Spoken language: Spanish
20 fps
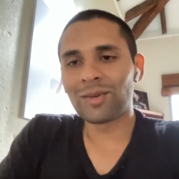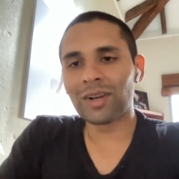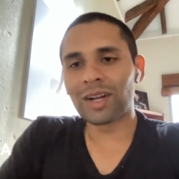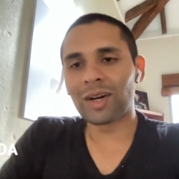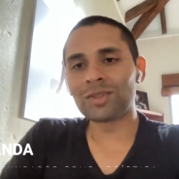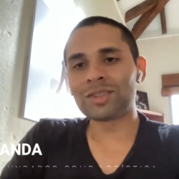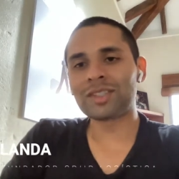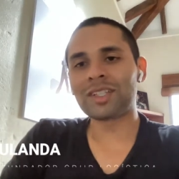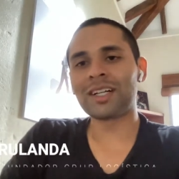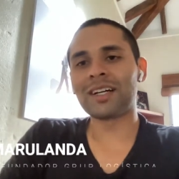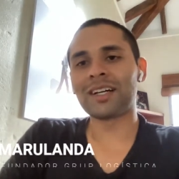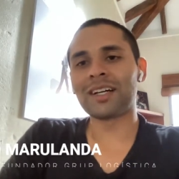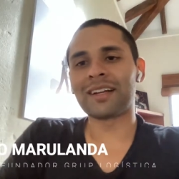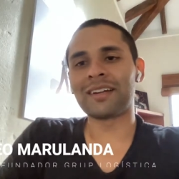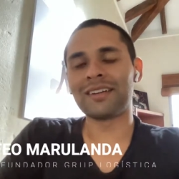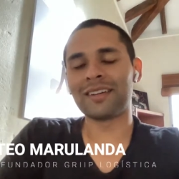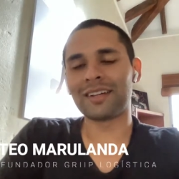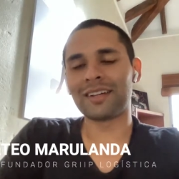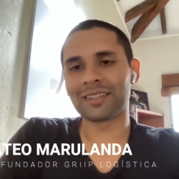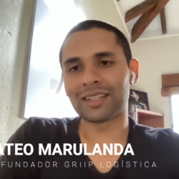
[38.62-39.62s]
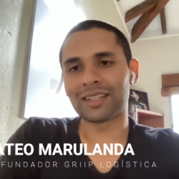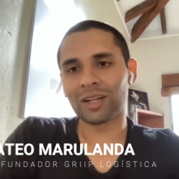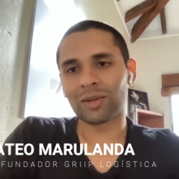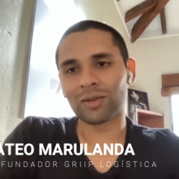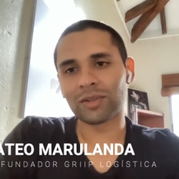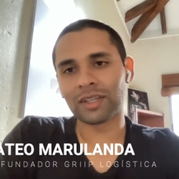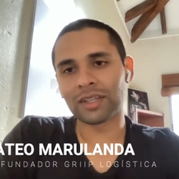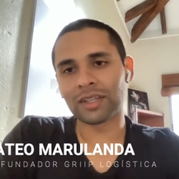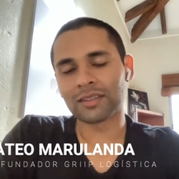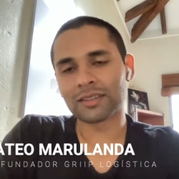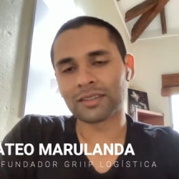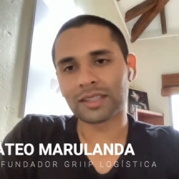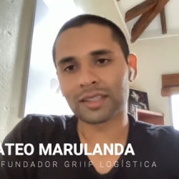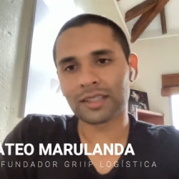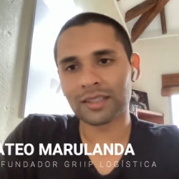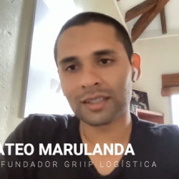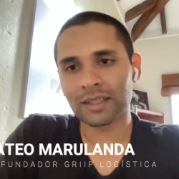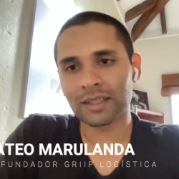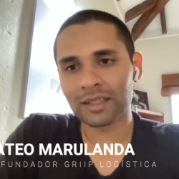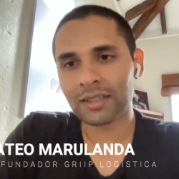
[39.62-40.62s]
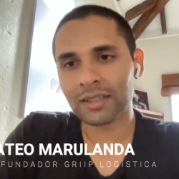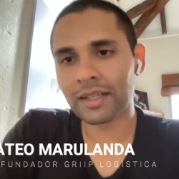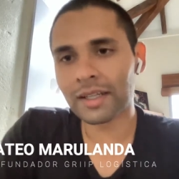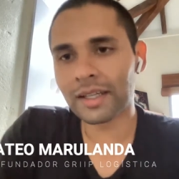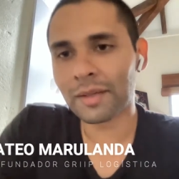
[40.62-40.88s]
Hola Oscar, a tal audiencia,